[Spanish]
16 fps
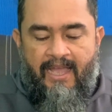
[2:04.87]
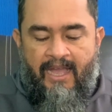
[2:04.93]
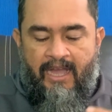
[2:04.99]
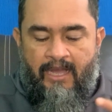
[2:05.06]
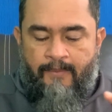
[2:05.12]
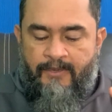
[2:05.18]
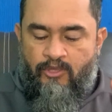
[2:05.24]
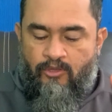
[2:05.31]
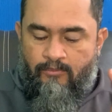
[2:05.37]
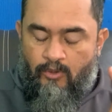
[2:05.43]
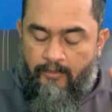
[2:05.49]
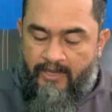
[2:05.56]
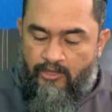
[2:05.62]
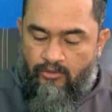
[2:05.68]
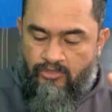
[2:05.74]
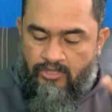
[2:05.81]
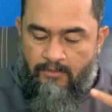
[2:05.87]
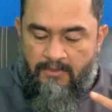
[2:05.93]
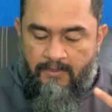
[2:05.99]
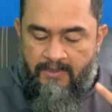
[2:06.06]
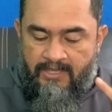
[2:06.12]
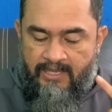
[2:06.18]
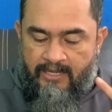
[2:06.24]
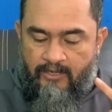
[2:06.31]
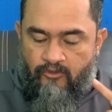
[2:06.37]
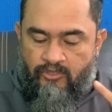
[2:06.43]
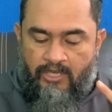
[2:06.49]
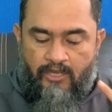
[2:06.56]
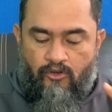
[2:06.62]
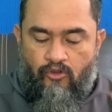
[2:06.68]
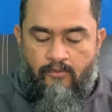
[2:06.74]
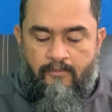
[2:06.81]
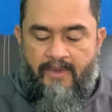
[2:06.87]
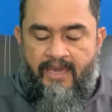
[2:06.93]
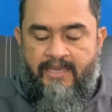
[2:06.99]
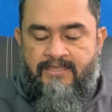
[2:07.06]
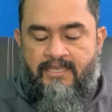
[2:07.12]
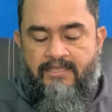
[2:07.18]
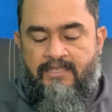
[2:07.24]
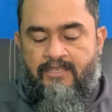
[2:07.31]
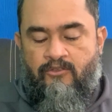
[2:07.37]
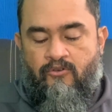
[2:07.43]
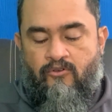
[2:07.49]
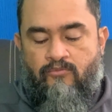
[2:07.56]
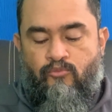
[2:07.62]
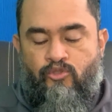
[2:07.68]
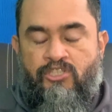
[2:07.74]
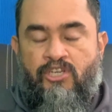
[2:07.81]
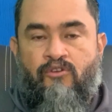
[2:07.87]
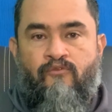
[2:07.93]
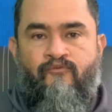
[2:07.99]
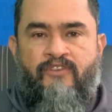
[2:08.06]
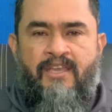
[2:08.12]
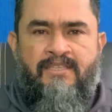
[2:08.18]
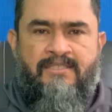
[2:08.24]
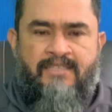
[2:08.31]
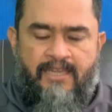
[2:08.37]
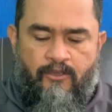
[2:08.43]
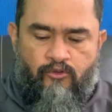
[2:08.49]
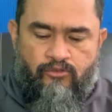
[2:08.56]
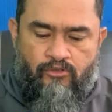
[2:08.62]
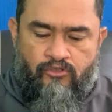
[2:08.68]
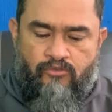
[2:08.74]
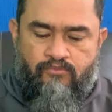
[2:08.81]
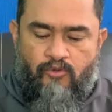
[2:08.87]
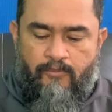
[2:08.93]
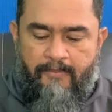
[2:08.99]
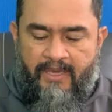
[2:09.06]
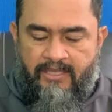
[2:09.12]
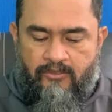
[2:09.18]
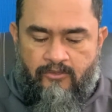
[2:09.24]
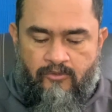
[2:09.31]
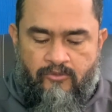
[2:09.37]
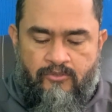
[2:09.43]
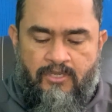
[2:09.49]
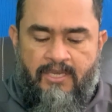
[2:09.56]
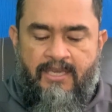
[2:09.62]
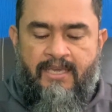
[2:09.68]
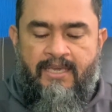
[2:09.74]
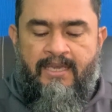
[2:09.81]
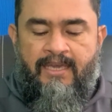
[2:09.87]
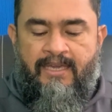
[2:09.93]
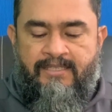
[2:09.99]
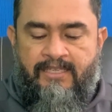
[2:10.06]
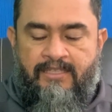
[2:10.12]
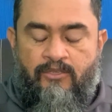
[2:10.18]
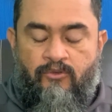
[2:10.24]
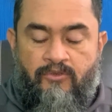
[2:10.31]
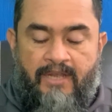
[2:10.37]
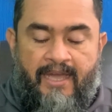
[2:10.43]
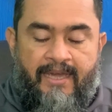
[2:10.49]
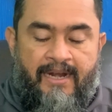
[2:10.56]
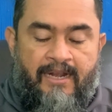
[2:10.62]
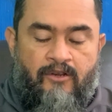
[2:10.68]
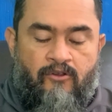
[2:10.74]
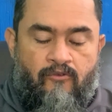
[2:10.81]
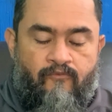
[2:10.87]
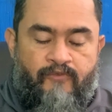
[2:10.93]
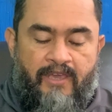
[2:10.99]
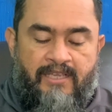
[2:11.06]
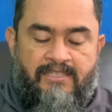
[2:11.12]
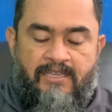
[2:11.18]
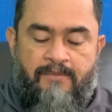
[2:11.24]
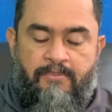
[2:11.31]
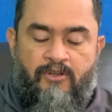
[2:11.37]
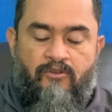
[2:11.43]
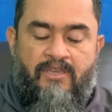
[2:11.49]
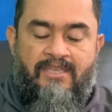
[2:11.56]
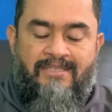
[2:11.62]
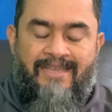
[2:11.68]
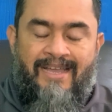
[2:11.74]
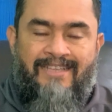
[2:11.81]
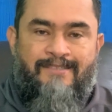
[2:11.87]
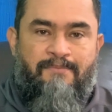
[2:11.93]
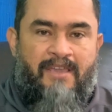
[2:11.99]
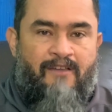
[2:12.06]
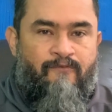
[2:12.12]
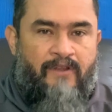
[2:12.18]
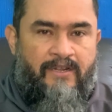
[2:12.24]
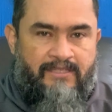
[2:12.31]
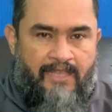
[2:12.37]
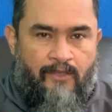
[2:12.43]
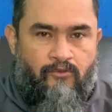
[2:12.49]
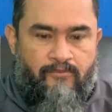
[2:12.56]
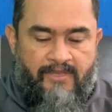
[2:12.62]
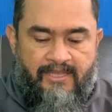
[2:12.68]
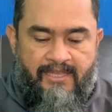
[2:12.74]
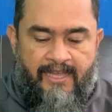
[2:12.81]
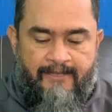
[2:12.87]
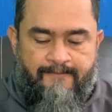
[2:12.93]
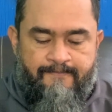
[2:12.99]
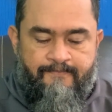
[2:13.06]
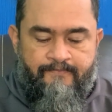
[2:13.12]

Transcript: Ha habido momentos en mi vida en los que no me he sentido con mucha confianza. En otros momentos he sentido una gran confianza, pero quizás me ha faltado humildad.